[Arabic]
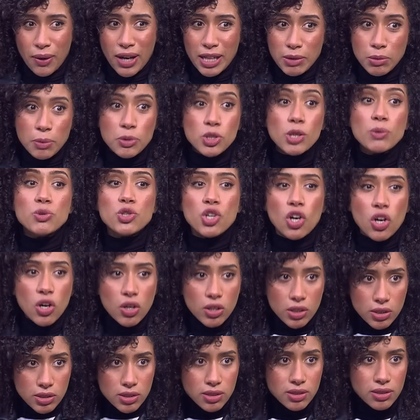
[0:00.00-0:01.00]
حد ما بيشربش
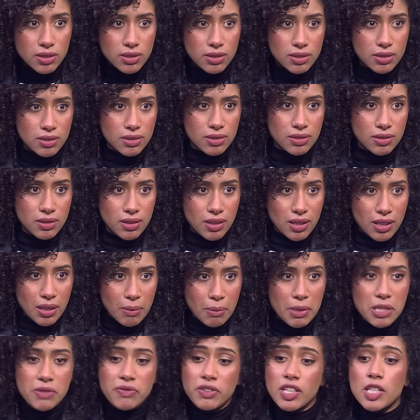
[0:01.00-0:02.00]
خالص
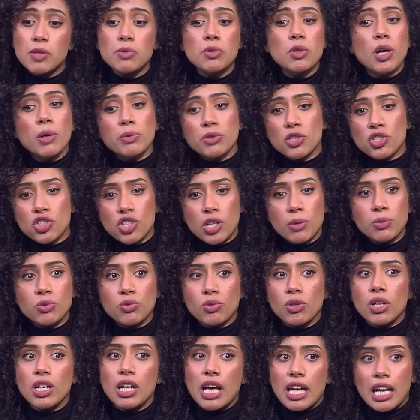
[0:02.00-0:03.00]
بس في ناس بتبقى بتشرب
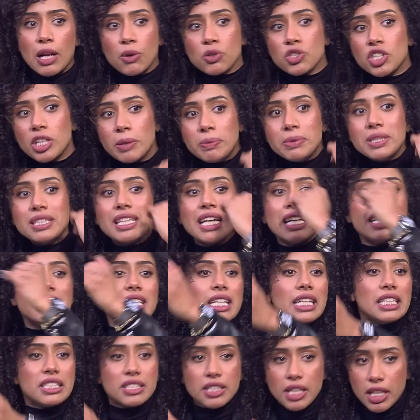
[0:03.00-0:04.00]
بتقول لا لو شربت 3
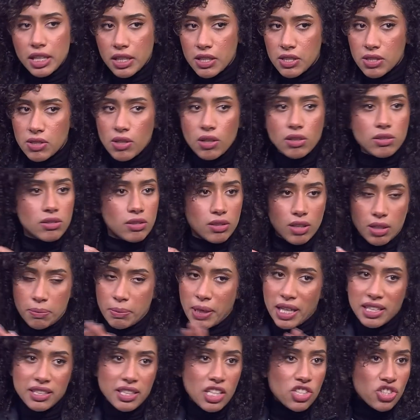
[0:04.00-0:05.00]
لتر هخس اكتر ما
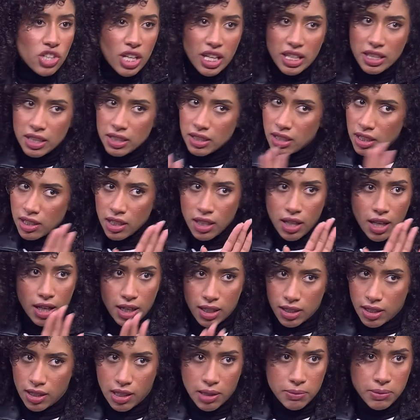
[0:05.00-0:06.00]
عندناش اي دليل على
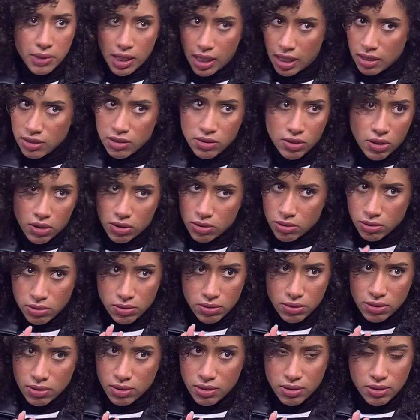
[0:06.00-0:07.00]
الكلام ده لحد النهارده
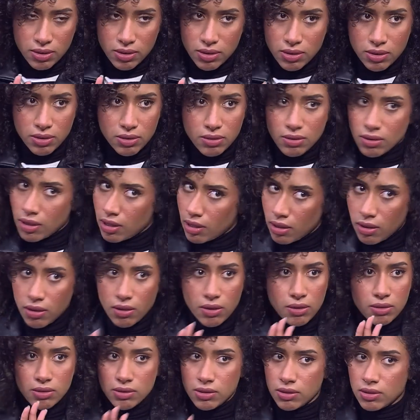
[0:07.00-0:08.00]
احلفي لا
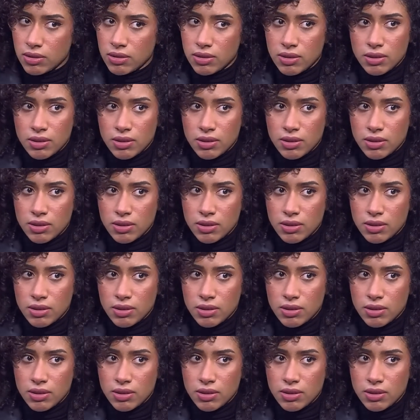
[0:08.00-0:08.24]
خالص